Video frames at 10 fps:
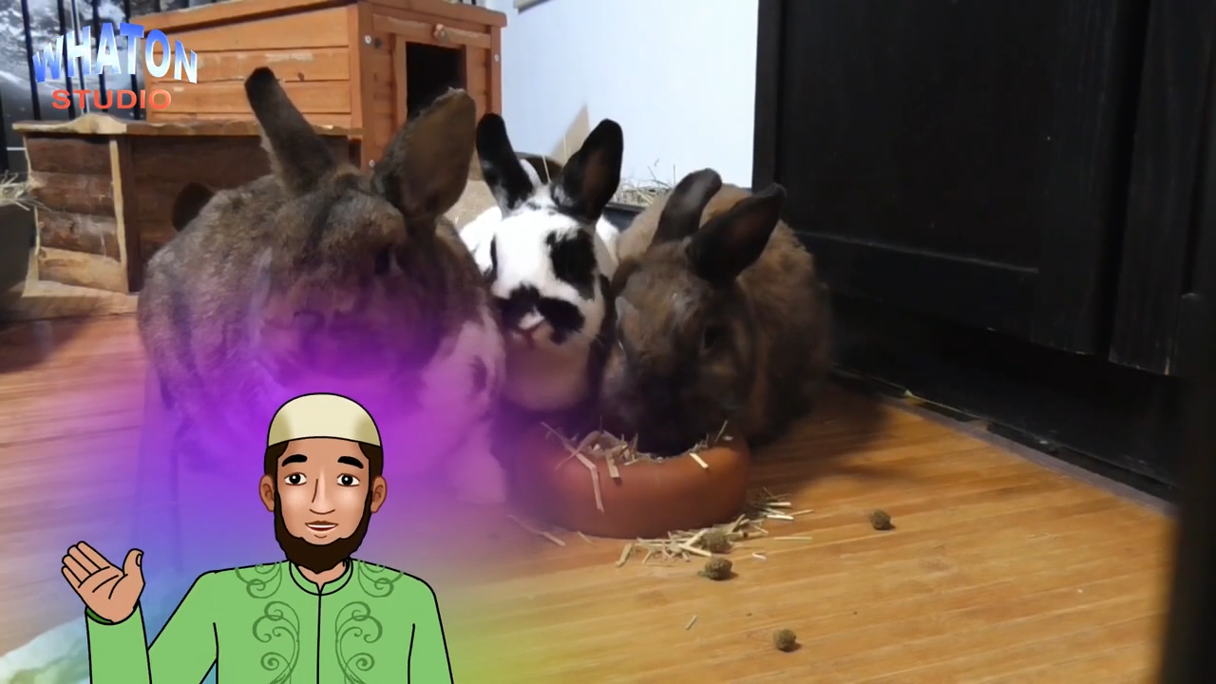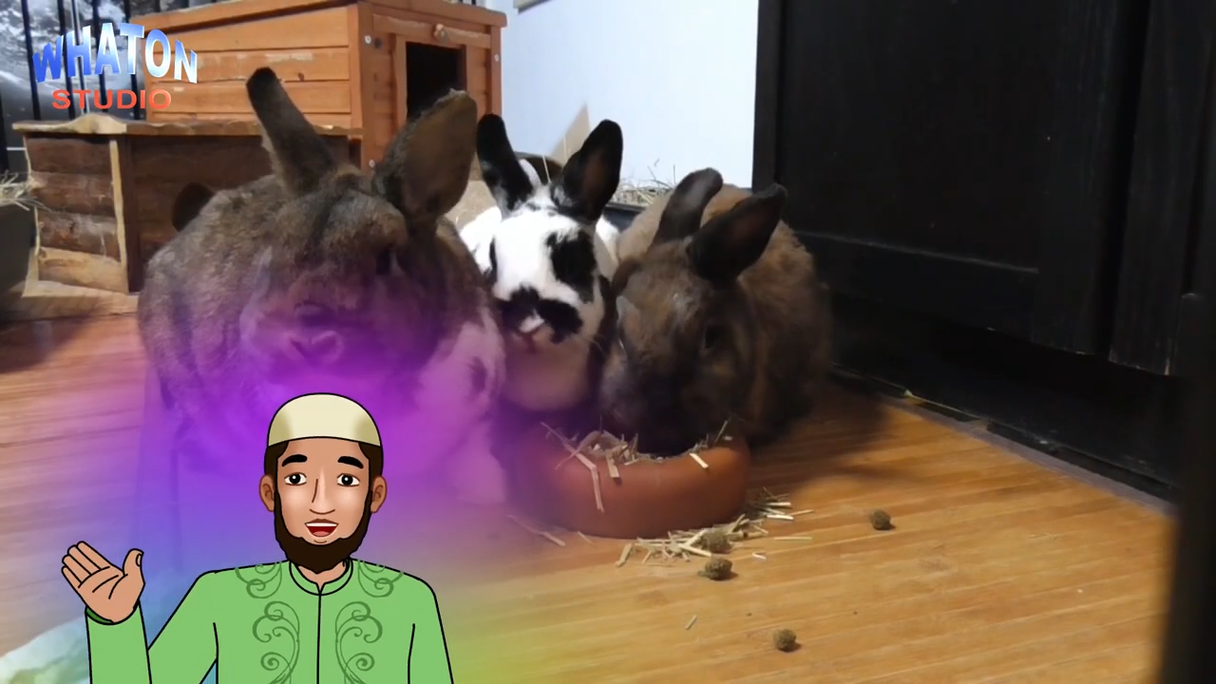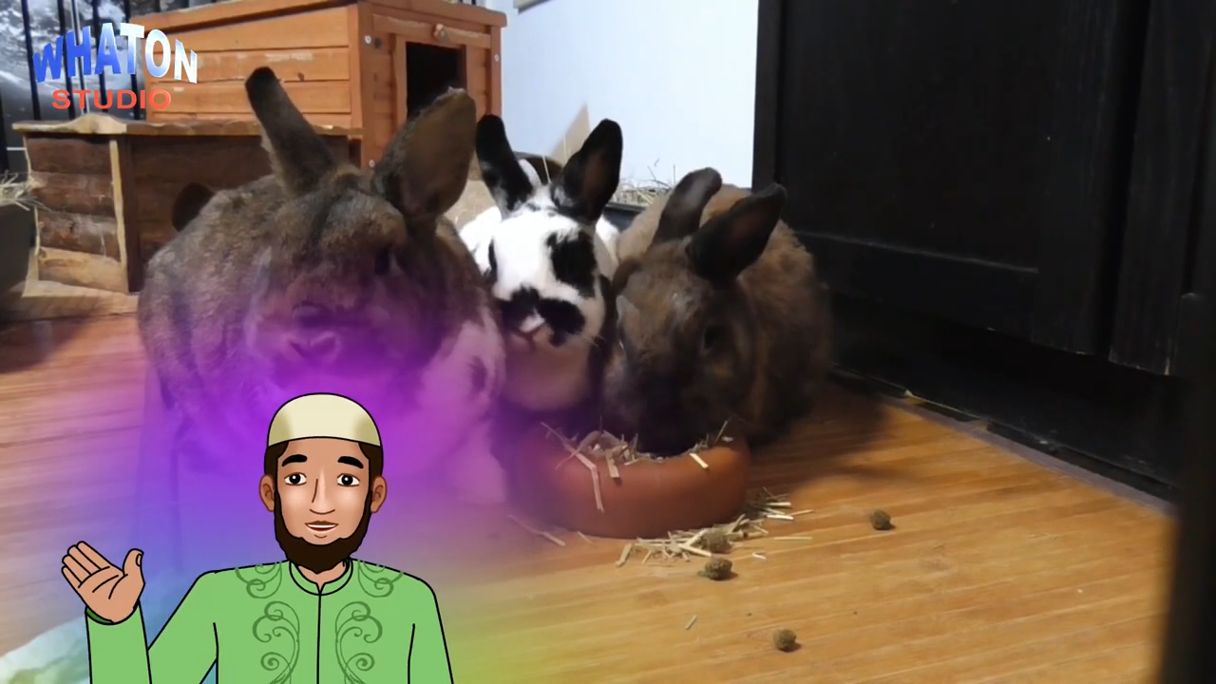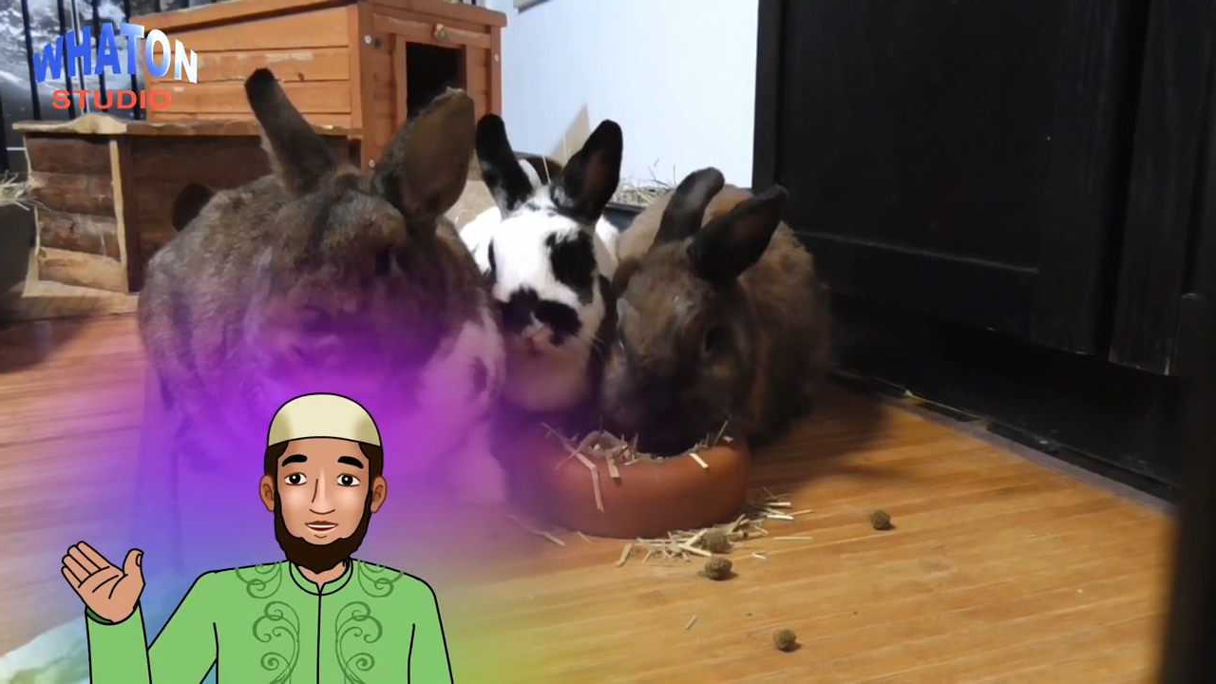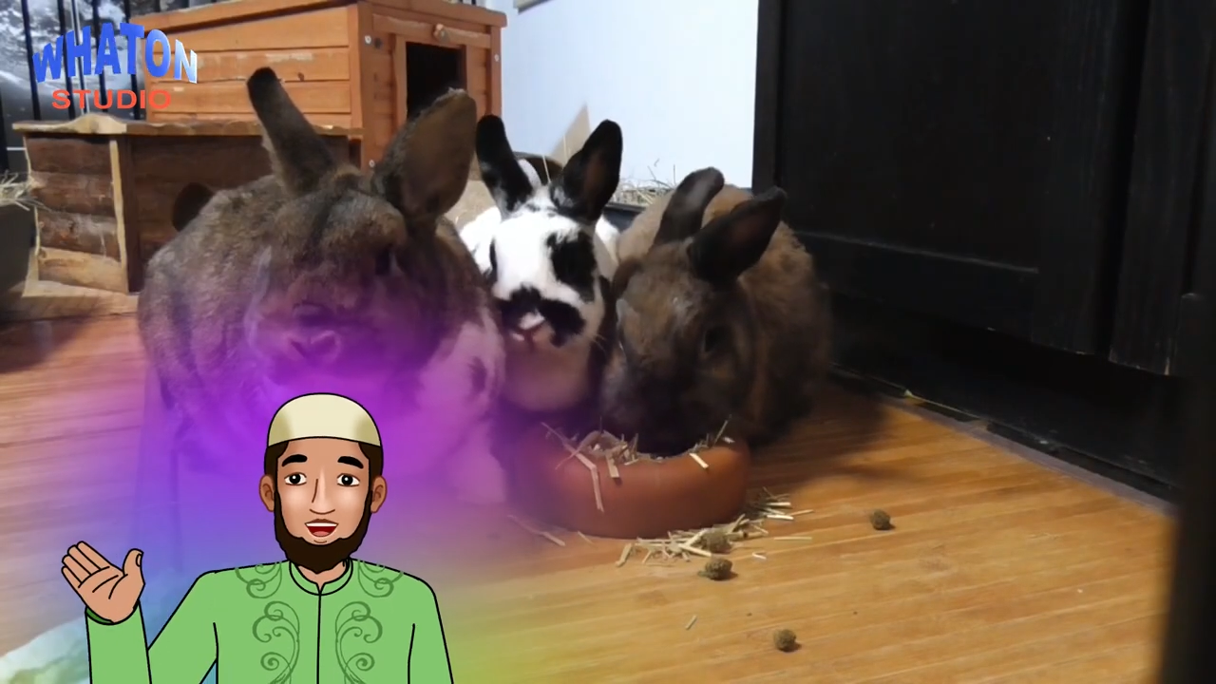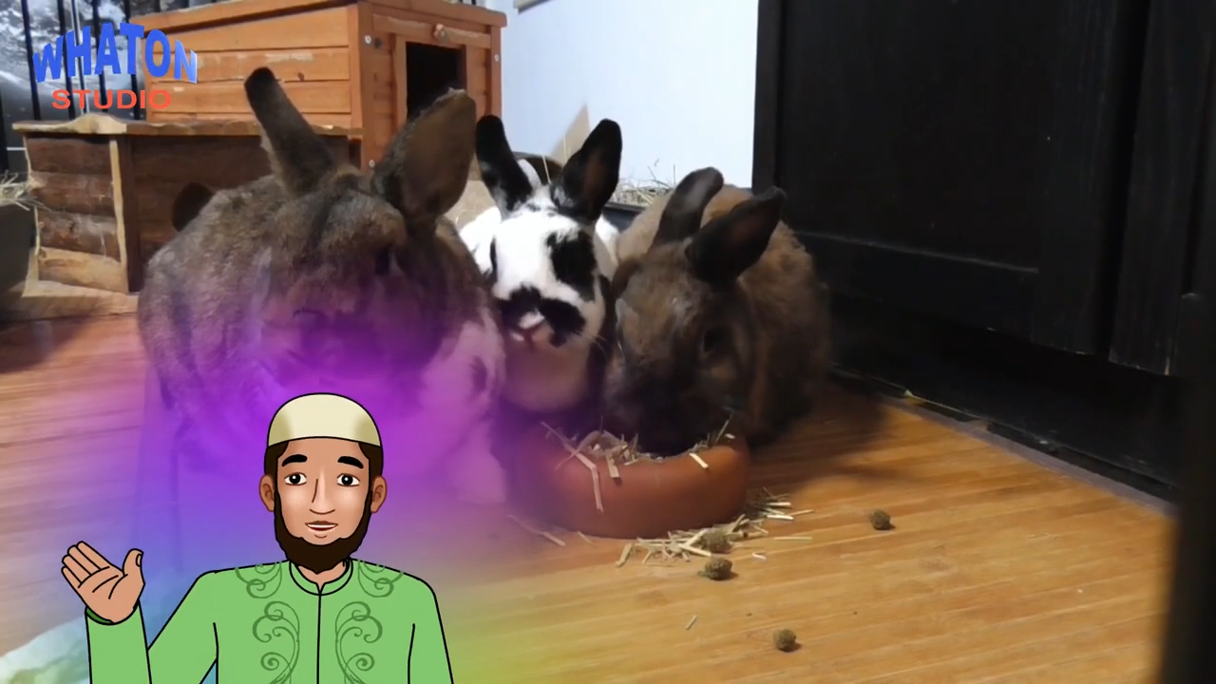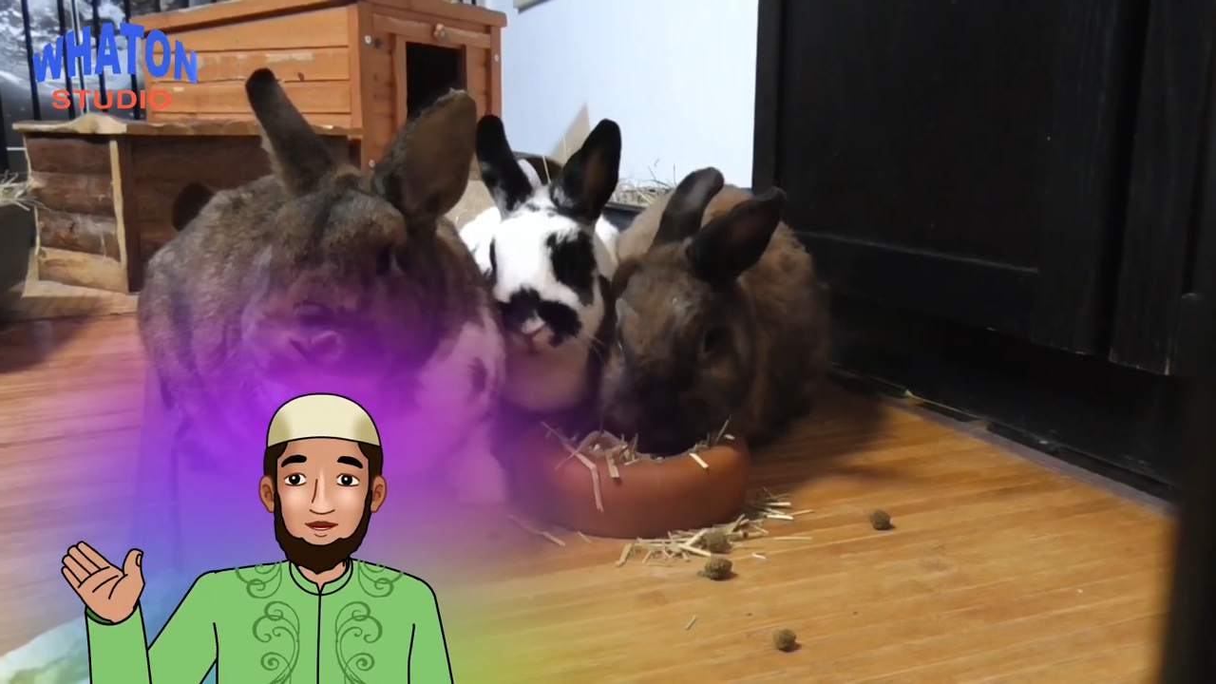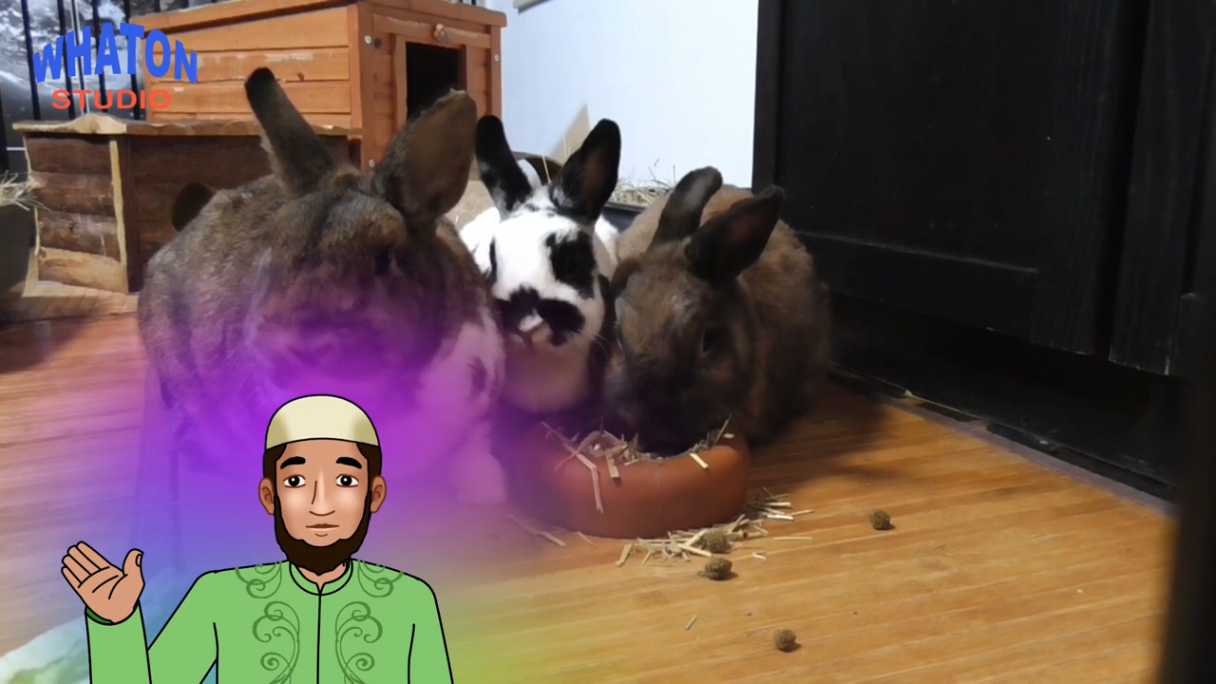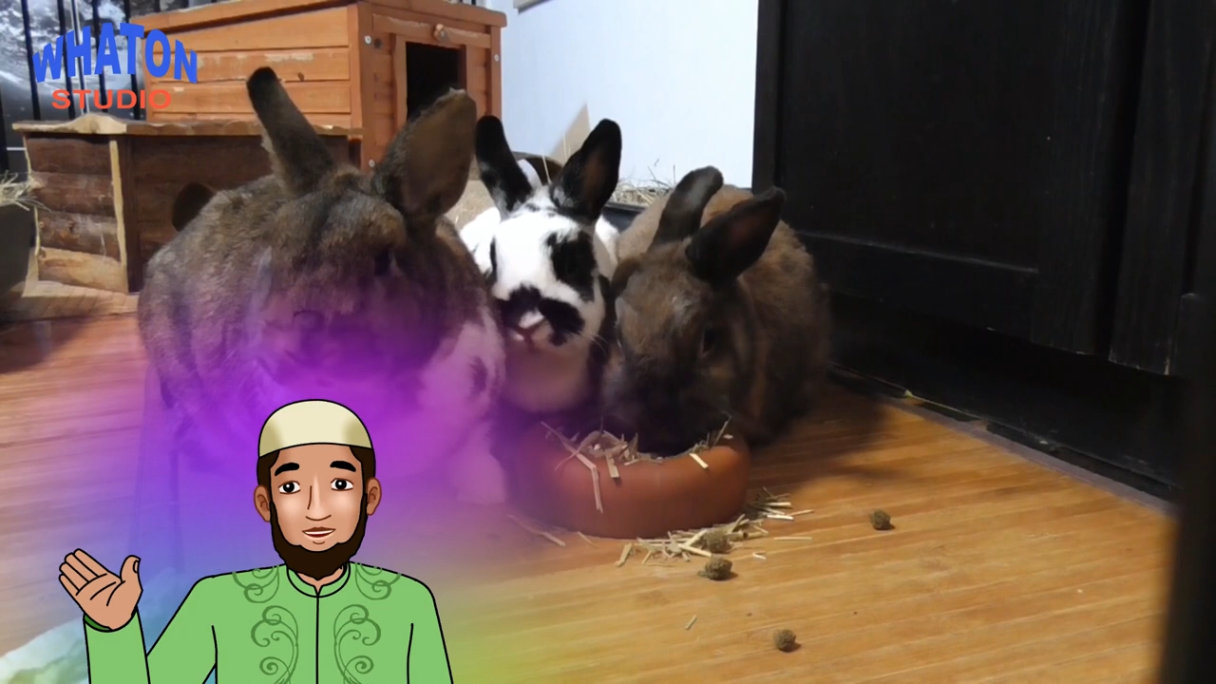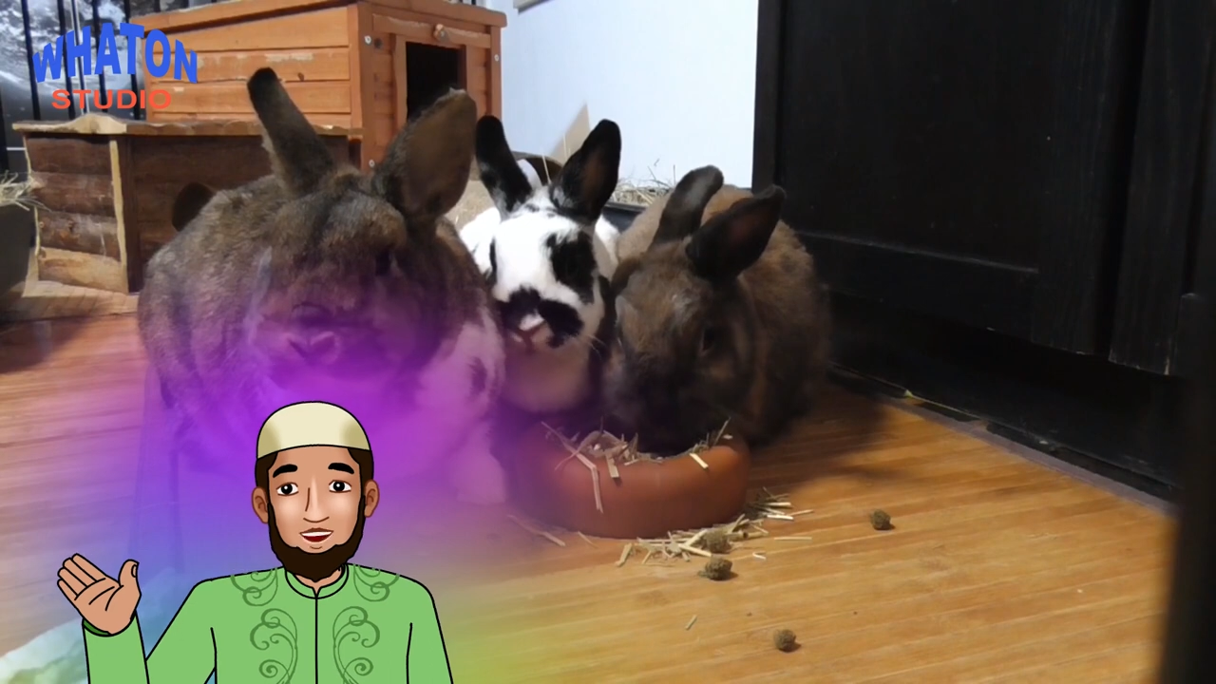Dari Anas
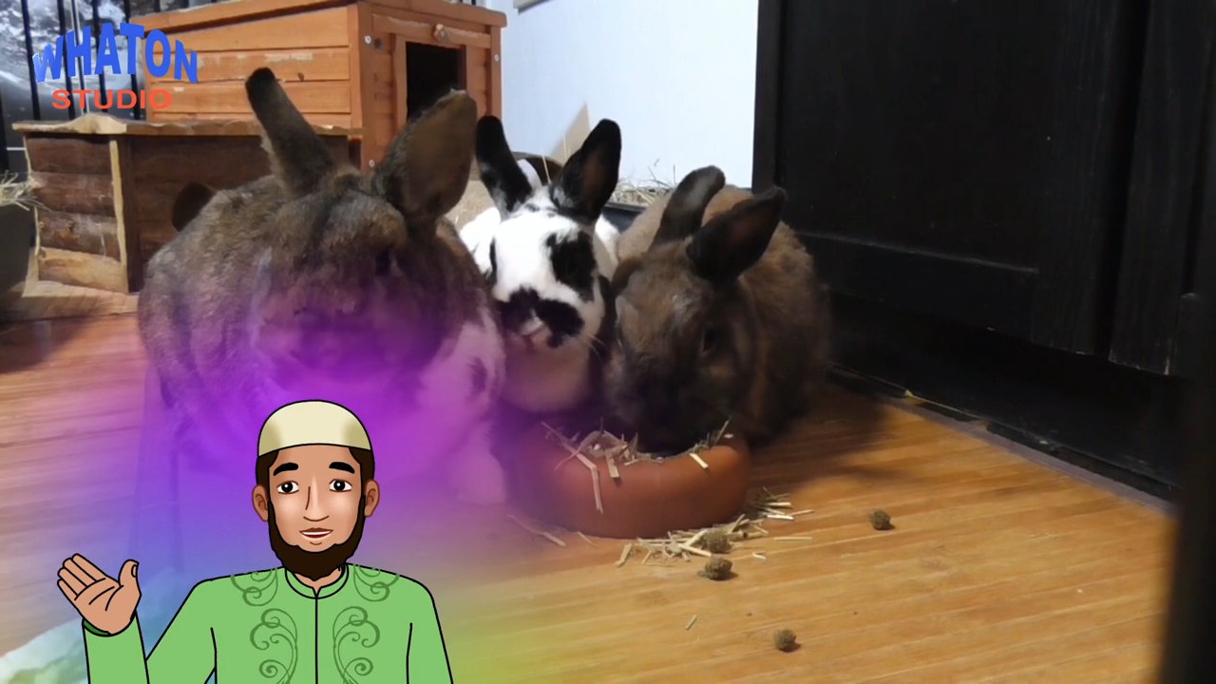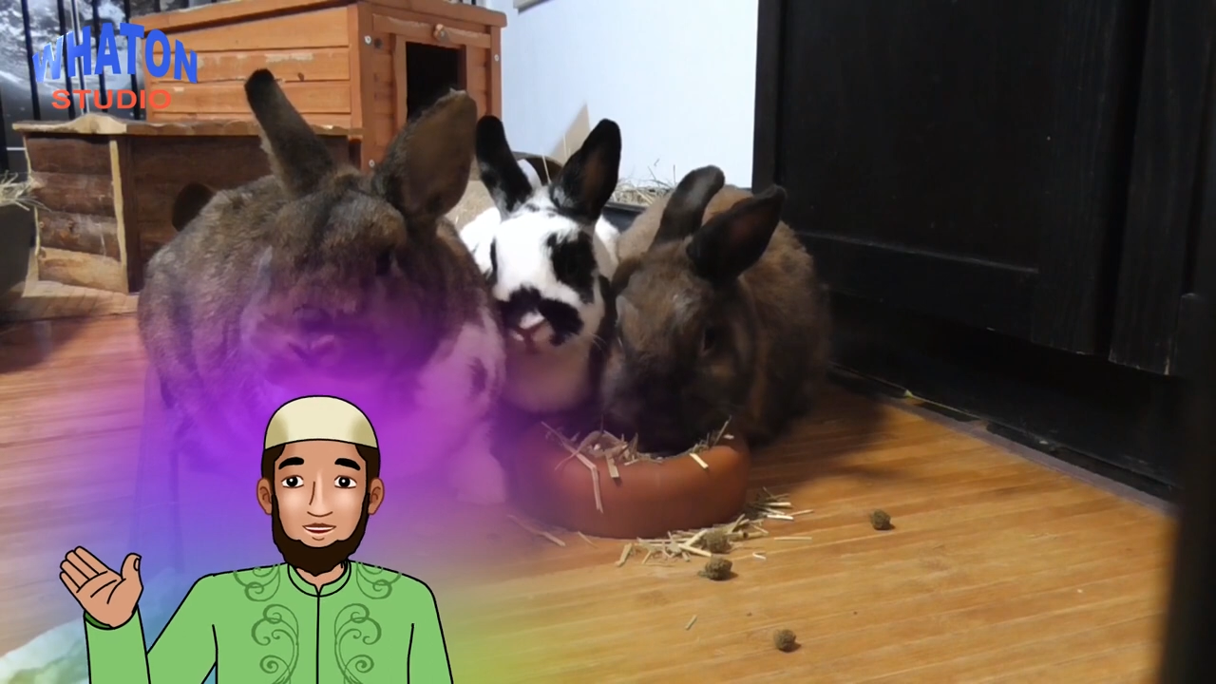bin Malik